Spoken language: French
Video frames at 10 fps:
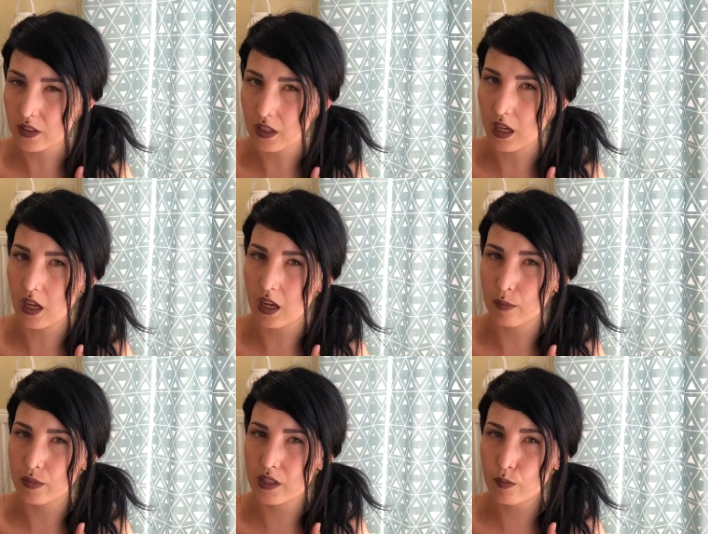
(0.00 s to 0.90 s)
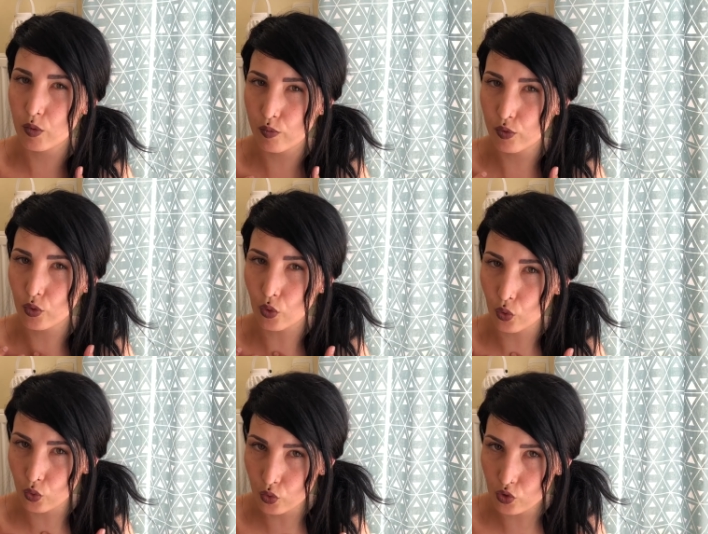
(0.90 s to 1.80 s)
c'était un petit peu plus
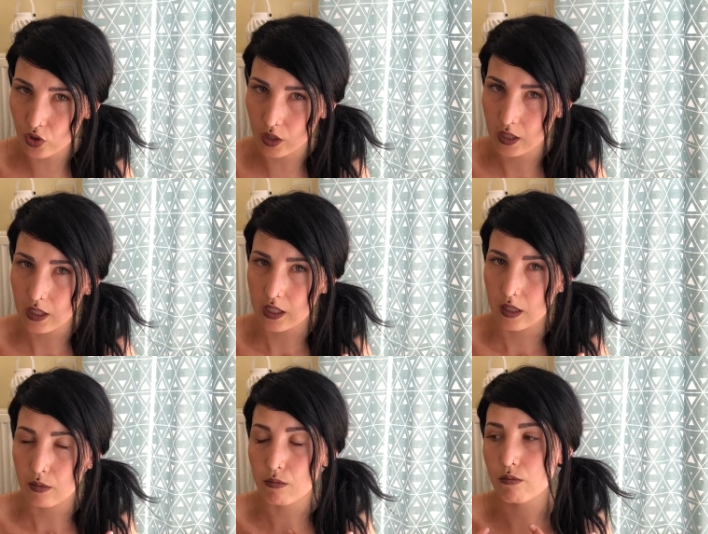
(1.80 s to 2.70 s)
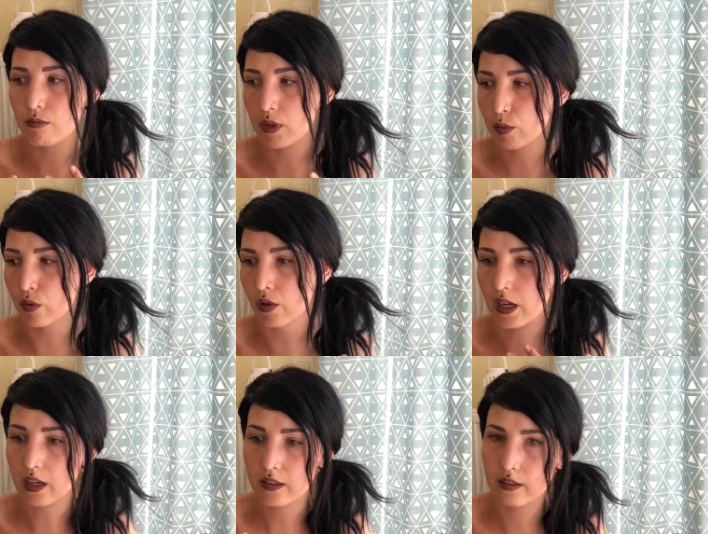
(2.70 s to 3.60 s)
rouge. Mais bon,
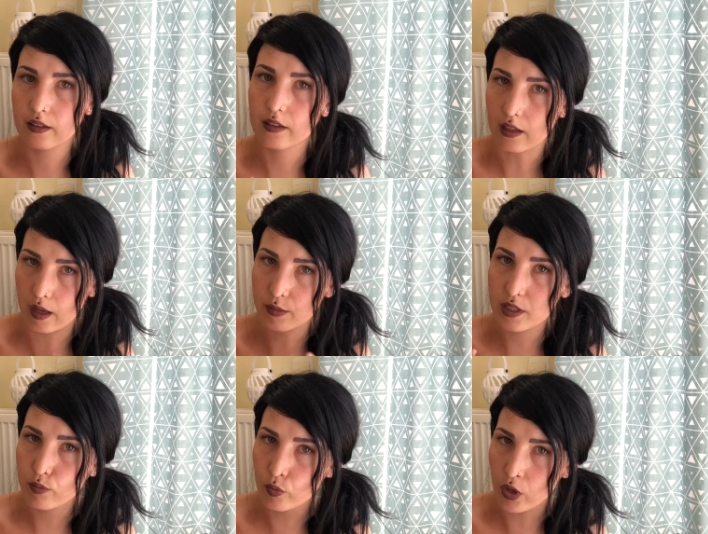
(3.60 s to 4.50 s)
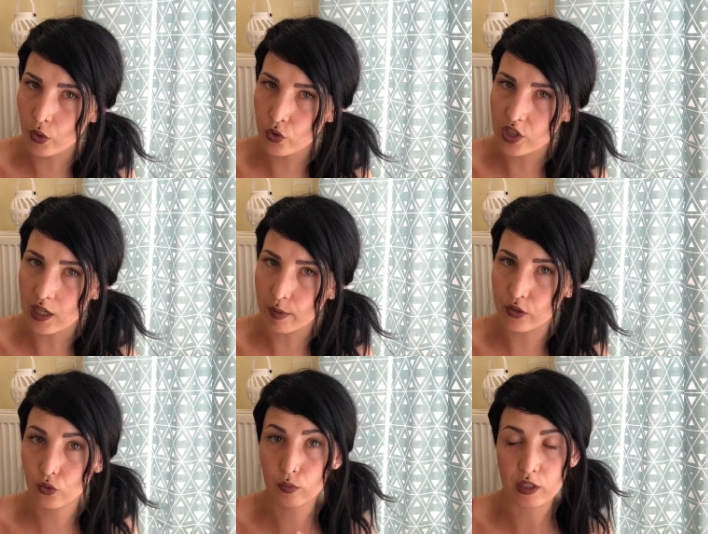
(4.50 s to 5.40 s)
là, c'est un petit peu moins rouge, j'ai
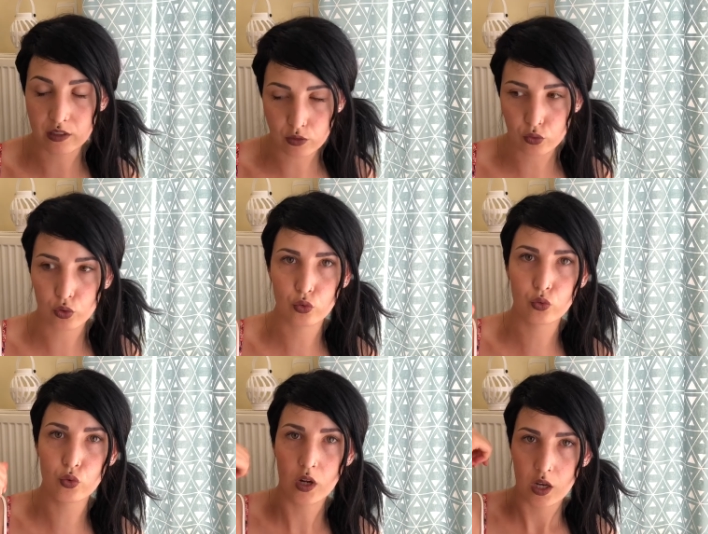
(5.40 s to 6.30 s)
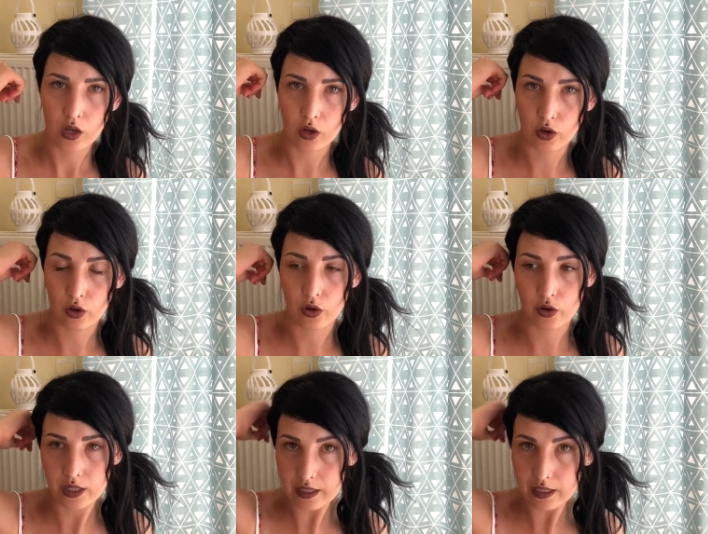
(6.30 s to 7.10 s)
l'impression, mais c'est surtout euh,